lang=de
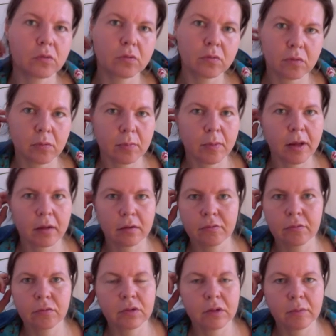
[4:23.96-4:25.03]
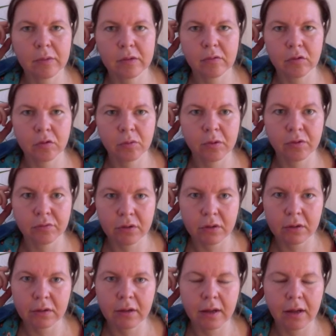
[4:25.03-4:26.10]
aber das ist auf jeden Fall ganz
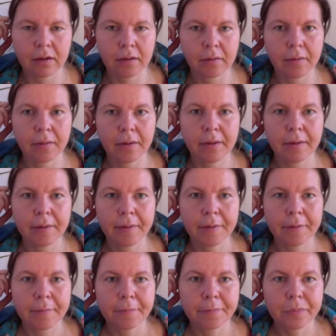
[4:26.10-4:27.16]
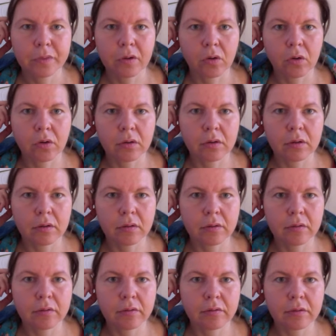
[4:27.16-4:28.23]
wichtig, so kleine Portionen
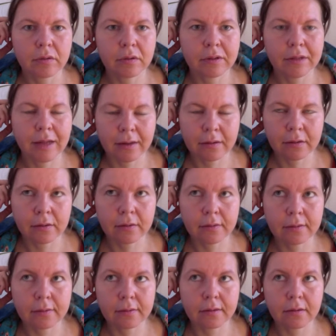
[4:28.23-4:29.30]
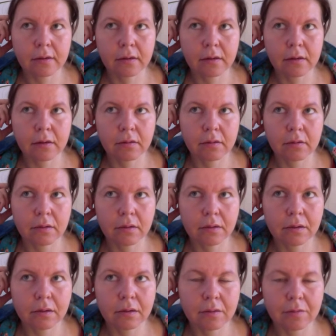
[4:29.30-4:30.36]
zu machen, zu denen man sich überwinden kann.
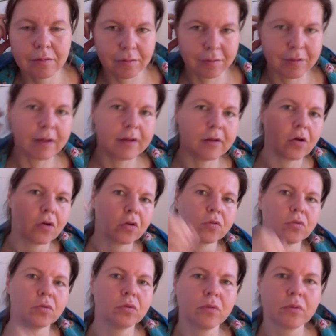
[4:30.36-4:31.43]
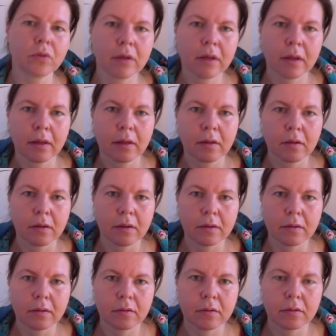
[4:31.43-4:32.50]
Und
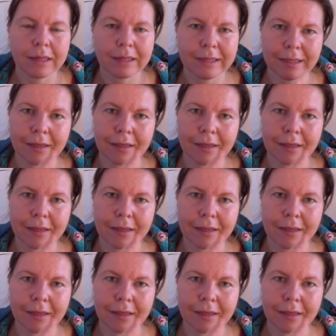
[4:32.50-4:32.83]
dann